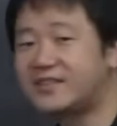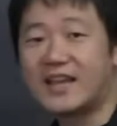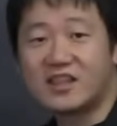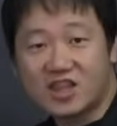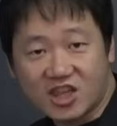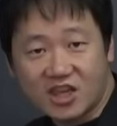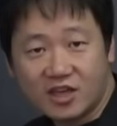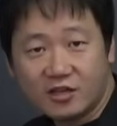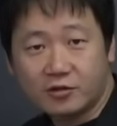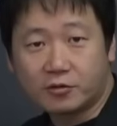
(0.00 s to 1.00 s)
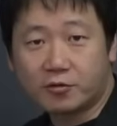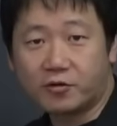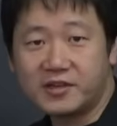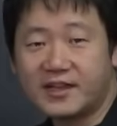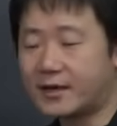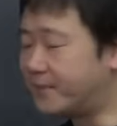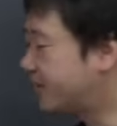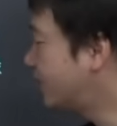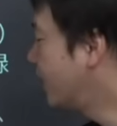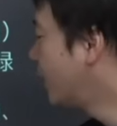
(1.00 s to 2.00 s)
設置というところになりま
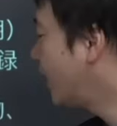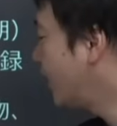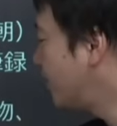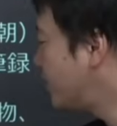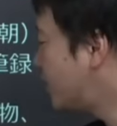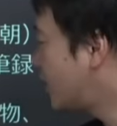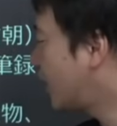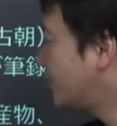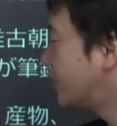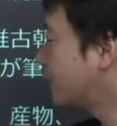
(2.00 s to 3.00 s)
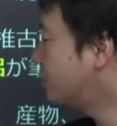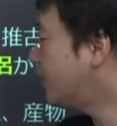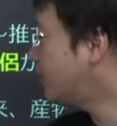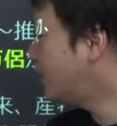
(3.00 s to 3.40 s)
す。蝦夷対策で